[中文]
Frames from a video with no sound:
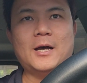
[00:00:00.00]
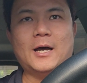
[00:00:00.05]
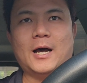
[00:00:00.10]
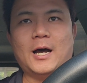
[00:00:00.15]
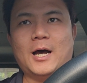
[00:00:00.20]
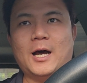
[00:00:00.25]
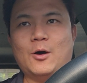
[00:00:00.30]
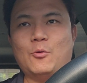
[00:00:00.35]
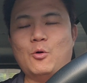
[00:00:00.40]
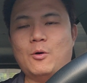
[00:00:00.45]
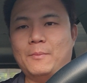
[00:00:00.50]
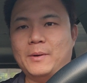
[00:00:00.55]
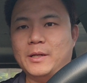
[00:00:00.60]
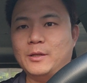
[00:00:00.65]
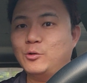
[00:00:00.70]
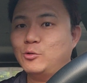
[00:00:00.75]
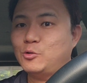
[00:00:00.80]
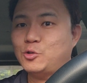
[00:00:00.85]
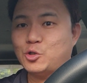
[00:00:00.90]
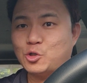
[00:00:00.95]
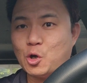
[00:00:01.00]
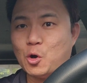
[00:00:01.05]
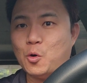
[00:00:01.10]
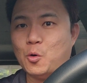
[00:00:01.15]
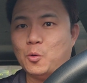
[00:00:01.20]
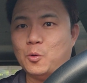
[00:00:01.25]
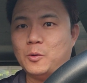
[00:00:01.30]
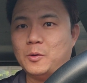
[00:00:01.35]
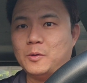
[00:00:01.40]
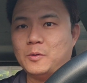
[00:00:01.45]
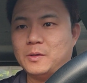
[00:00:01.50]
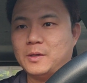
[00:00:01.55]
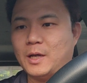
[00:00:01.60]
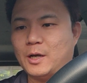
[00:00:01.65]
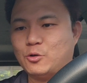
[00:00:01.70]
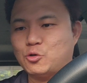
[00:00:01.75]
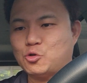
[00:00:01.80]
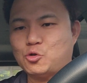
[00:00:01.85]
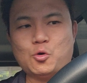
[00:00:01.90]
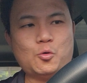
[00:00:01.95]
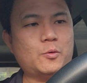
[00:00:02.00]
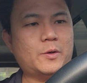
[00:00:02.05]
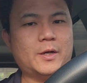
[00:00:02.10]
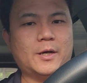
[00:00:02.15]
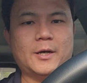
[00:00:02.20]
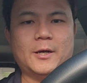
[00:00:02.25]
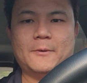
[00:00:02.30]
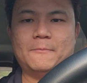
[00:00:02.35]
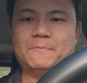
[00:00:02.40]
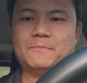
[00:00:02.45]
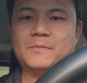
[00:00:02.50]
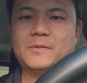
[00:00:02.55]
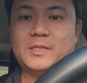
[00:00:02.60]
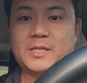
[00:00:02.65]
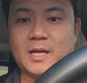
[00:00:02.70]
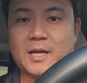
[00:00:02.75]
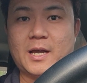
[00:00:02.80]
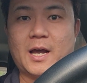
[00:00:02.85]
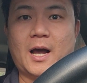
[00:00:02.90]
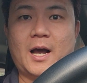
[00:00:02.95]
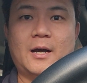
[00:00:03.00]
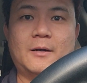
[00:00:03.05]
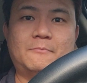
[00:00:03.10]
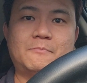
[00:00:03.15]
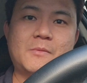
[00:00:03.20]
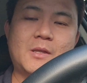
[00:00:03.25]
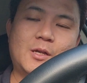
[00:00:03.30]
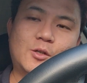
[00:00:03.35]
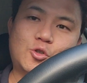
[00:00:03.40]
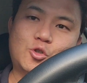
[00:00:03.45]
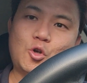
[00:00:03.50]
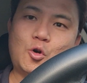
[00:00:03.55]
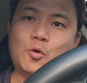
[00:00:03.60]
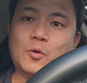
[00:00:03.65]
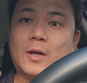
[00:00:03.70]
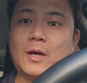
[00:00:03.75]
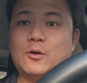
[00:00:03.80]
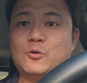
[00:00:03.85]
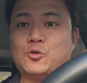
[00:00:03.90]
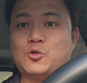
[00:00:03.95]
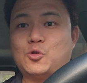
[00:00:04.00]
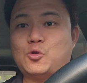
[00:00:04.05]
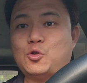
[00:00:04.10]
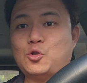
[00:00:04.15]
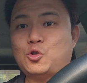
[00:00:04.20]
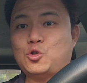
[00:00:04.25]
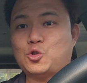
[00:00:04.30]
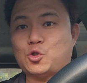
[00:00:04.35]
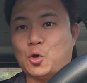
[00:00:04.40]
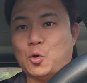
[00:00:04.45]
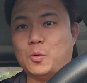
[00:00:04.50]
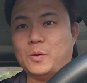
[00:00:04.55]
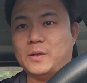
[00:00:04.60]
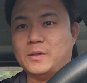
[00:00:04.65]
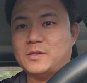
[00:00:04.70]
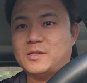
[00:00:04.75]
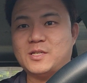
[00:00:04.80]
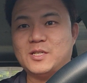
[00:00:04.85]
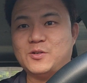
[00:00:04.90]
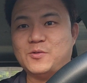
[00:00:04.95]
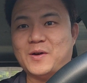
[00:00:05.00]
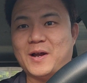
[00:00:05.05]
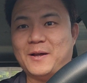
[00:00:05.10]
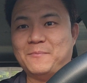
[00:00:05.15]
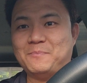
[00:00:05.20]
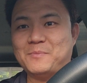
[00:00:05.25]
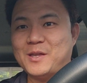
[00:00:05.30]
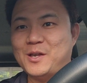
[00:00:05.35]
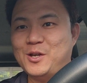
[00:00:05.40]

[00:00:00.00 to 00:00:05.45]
啊，我们瘦要瘦的健康，瘦要瘦的自然，